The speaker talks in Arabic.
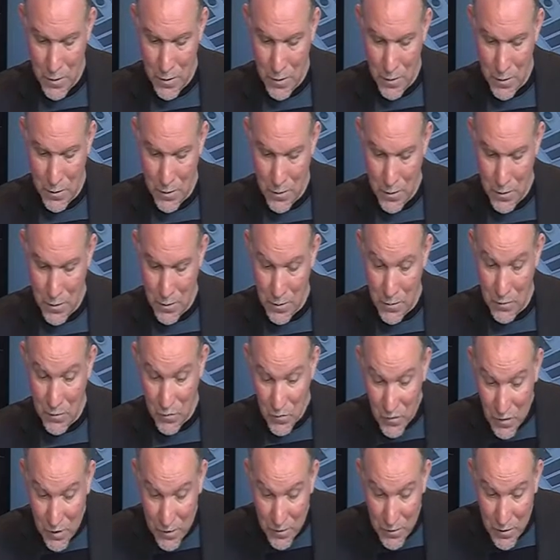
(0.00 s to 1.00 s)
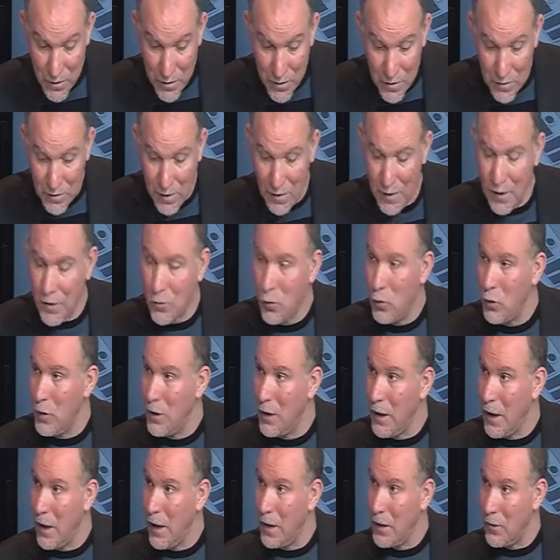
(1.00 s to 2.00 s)
آه، نتسهت الندى على
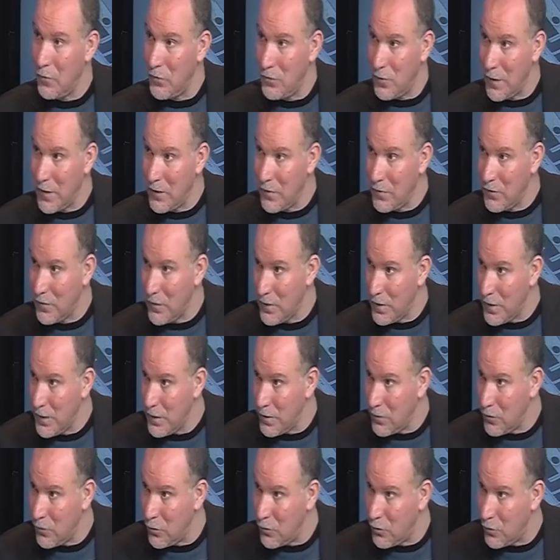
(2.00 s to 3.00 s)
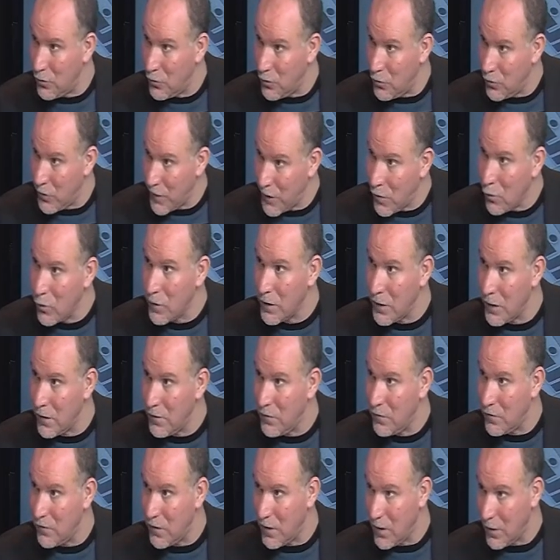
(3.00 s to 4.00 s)
كل حال اون فايسيي دو دو
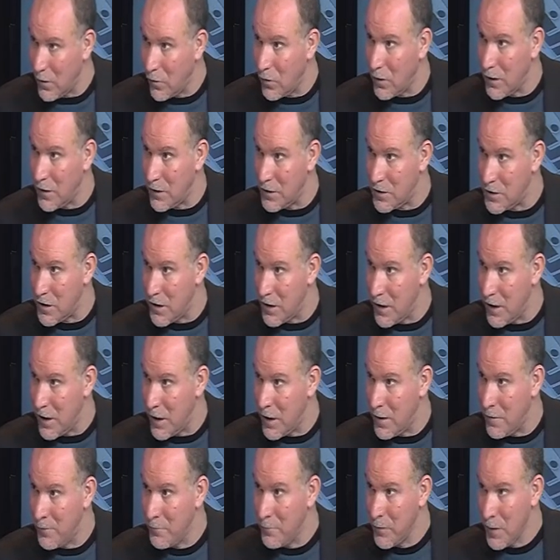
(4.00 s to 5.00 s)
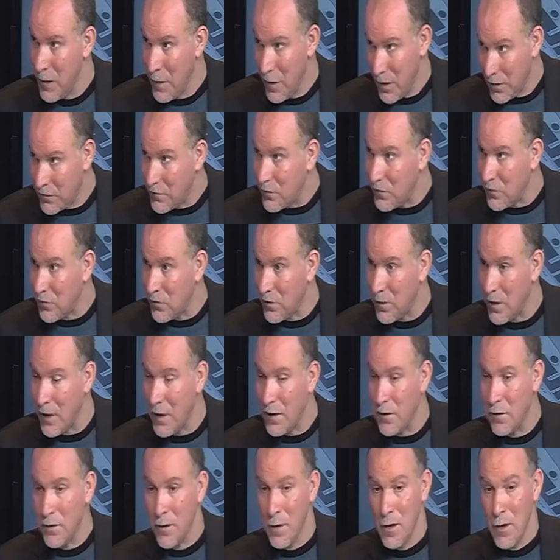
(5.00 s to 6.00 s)
ريورغانيزي ليكول الجيريان
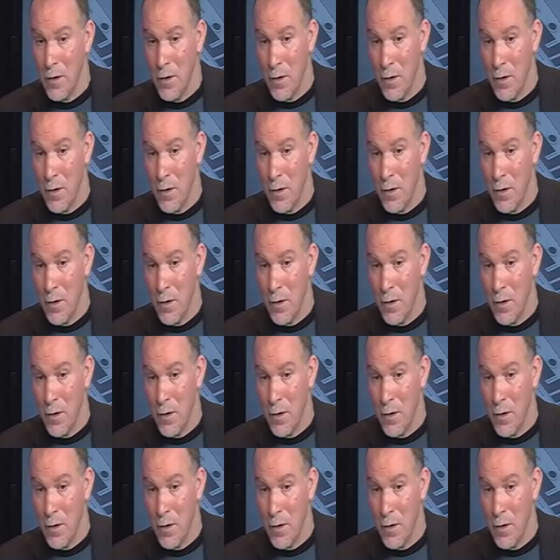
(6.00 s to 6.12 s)
اتنسقاد